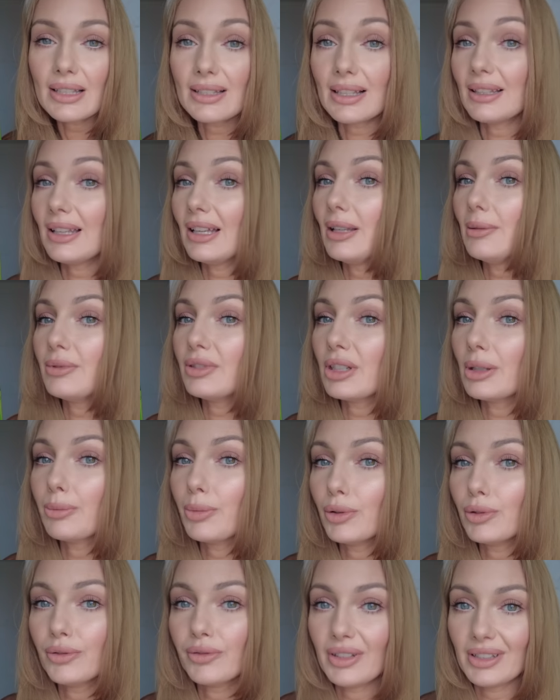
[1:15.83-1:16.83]
Zadaniem
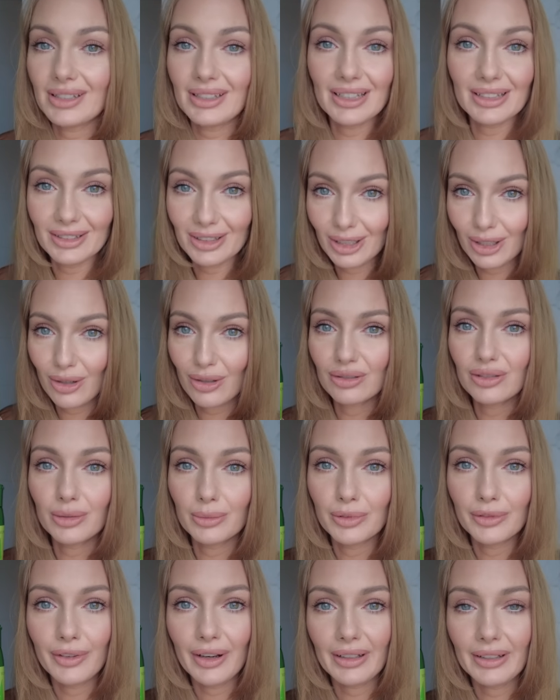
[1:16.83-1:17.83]
szamponów jest nie tylko
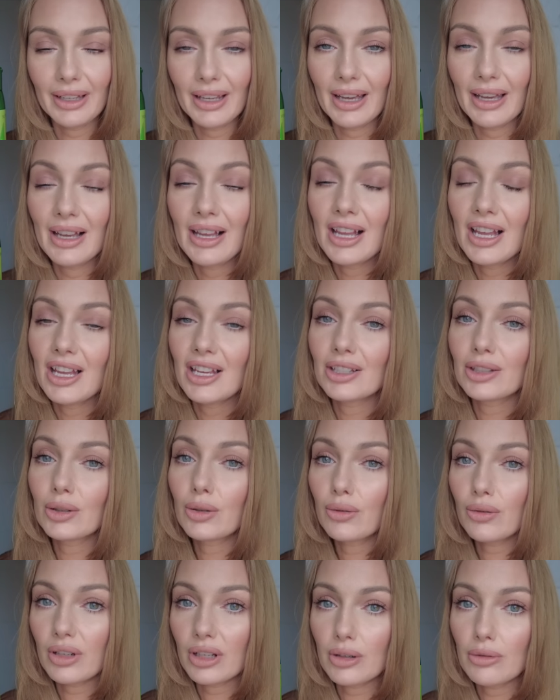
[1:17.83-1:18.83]
domywanie
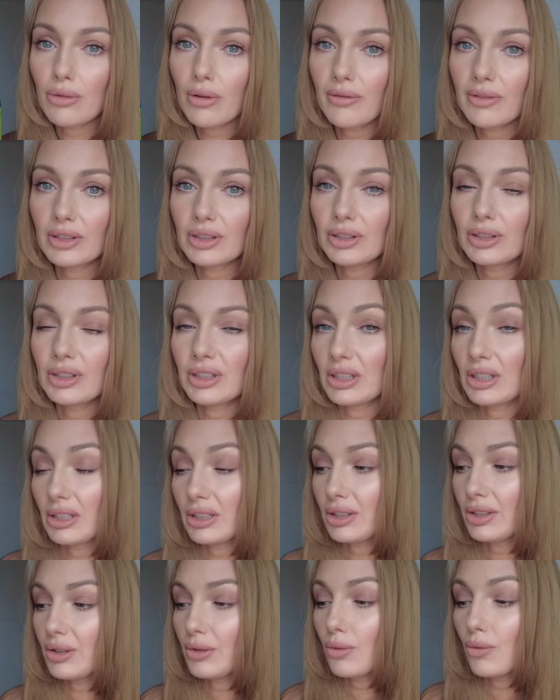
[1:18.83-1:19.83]
skóry głowy czy
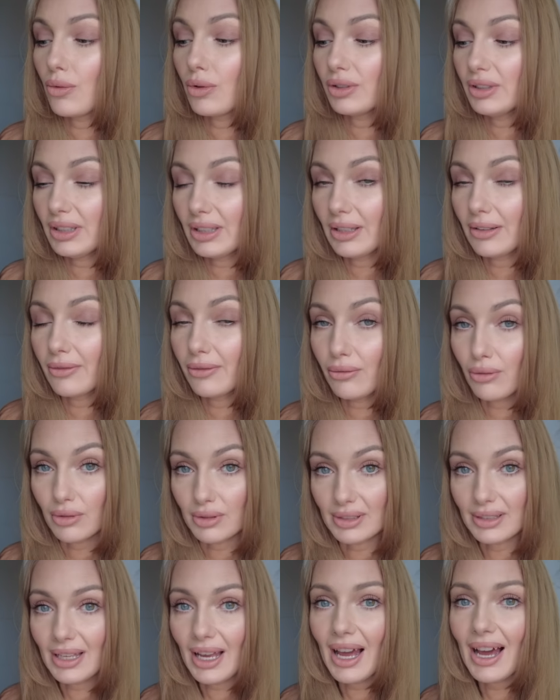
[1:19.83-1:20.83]
też łodygi
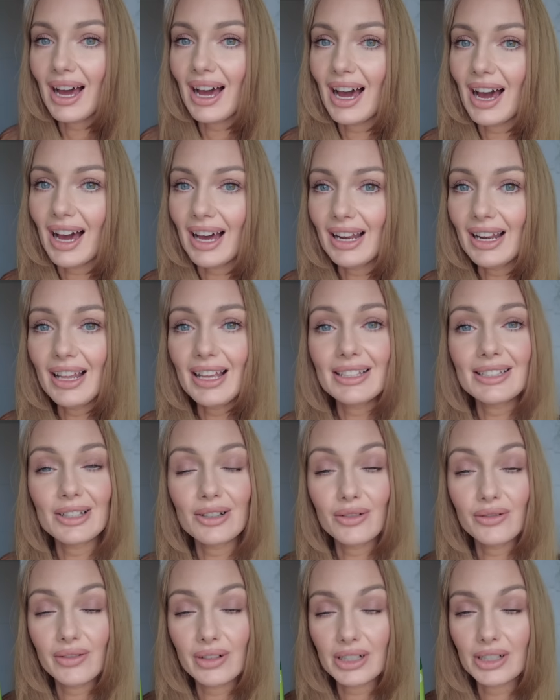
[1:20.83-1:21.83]
włosa, ale
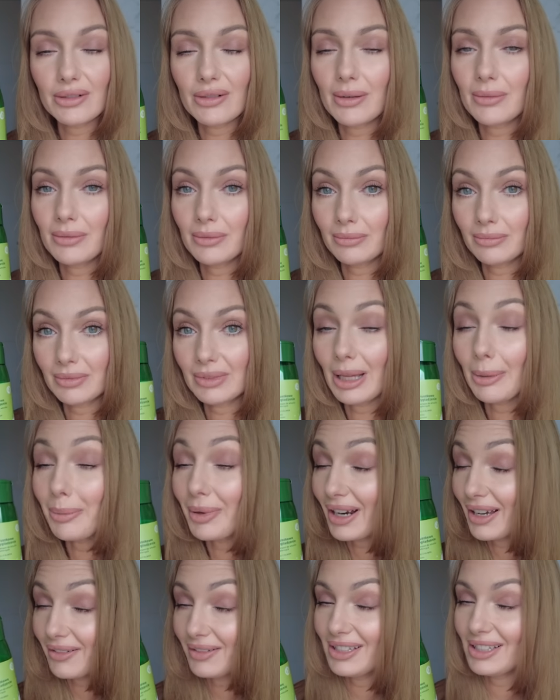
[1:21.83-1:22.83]
zauważyłam,
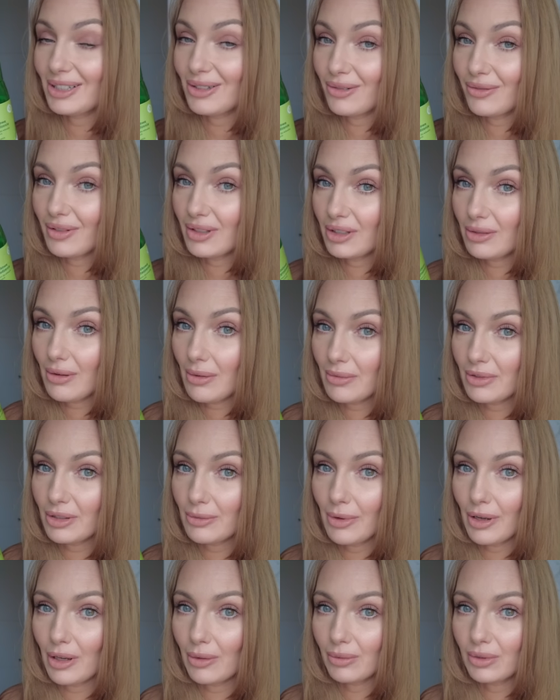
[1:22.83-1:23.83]
naprawdę zauważyłam,
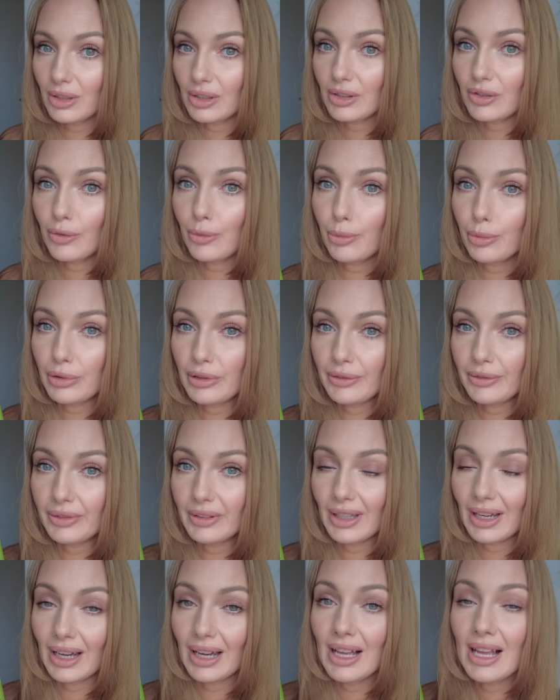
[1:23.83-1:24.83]
że mają też wpływ
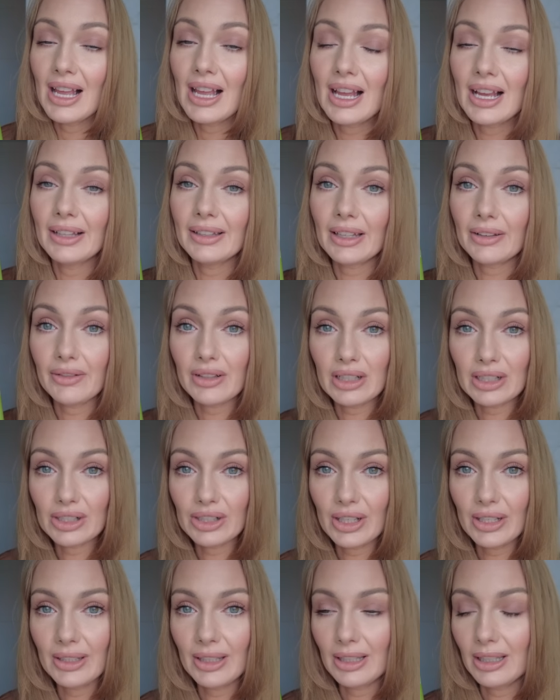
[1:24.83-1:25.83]
na
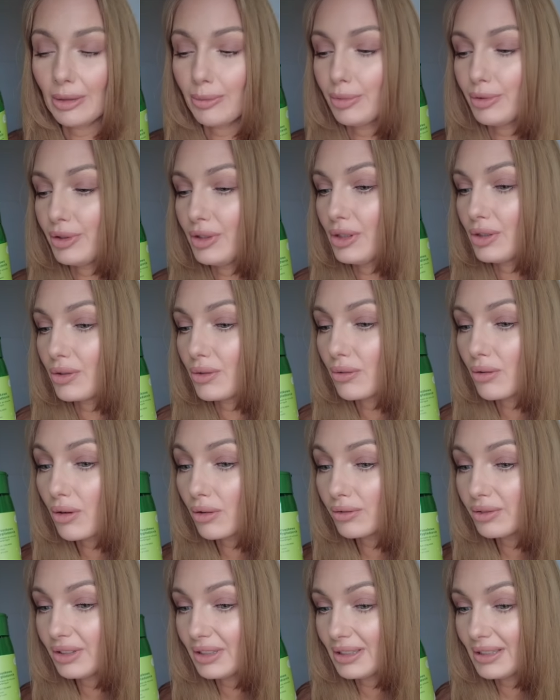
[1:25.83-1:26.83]
nawilżenie, na późniejszą
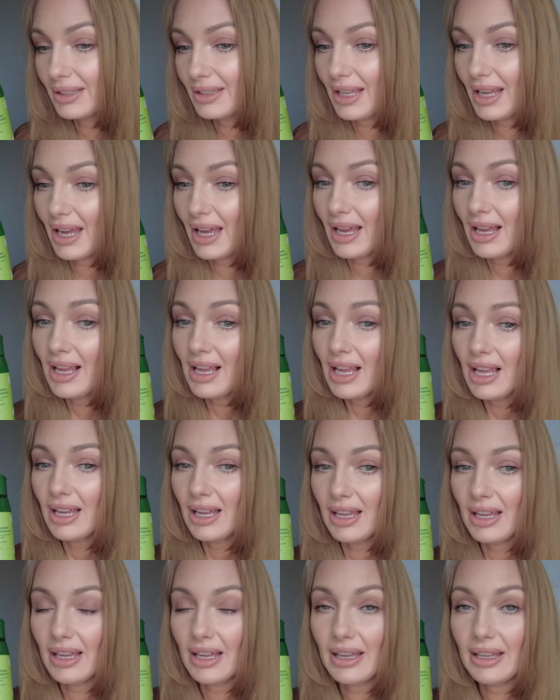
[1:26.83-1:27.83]
kondycję
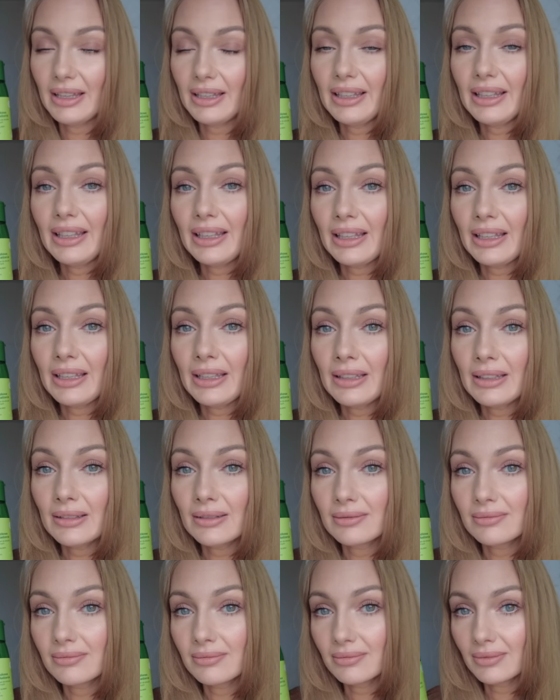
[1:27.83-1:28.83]
e, i
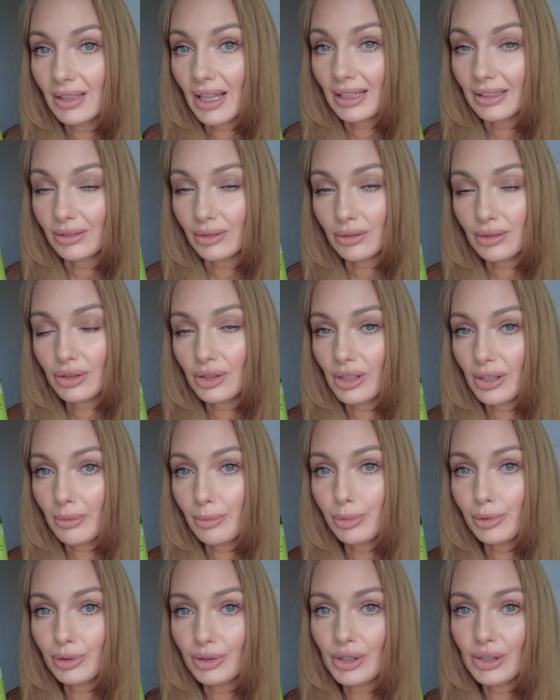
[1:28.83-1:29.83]
na to, że
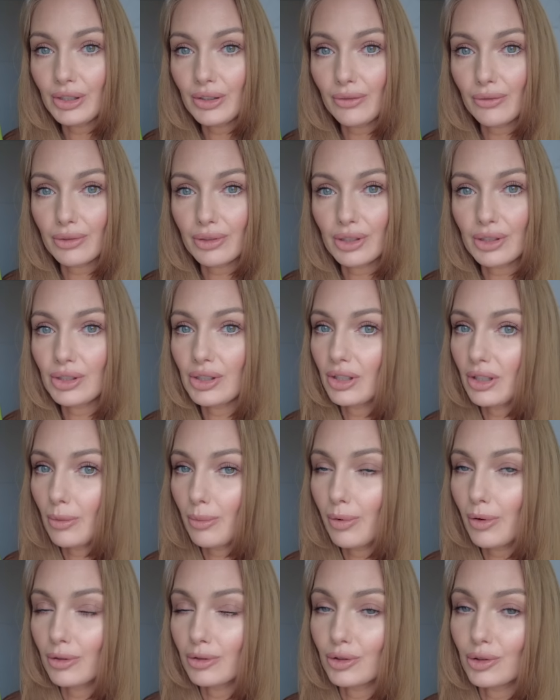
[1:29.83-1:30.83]
później te włosy się
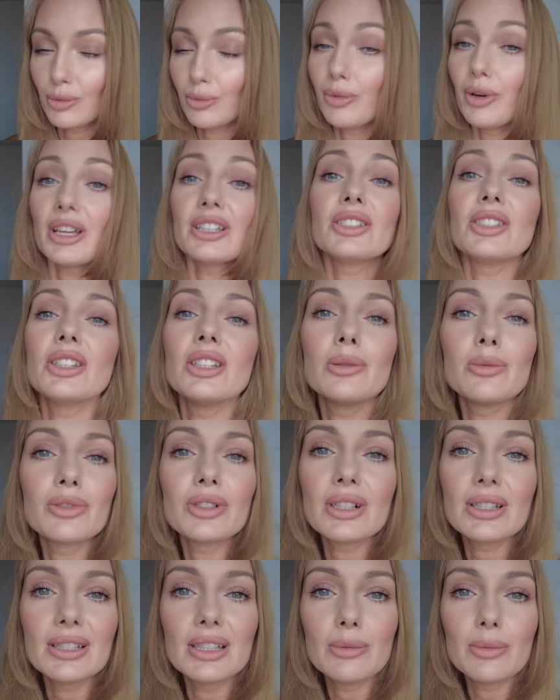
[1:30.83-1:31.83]
nie plączą, bo ja się nie
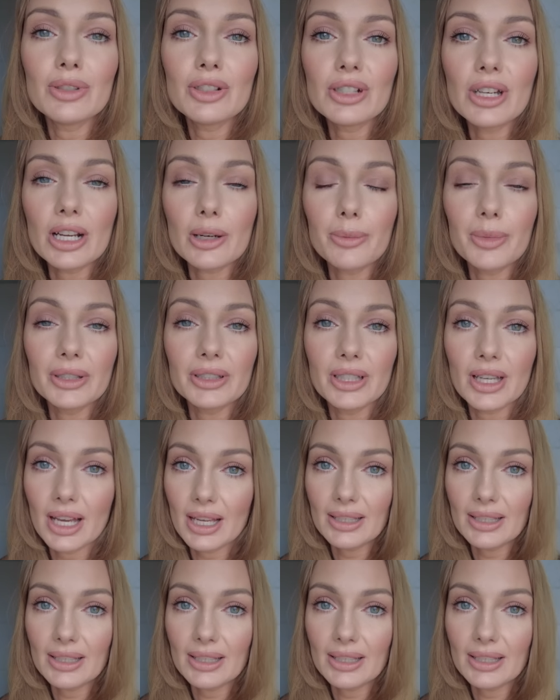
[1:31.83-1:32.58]
muszę z nimi szarpać.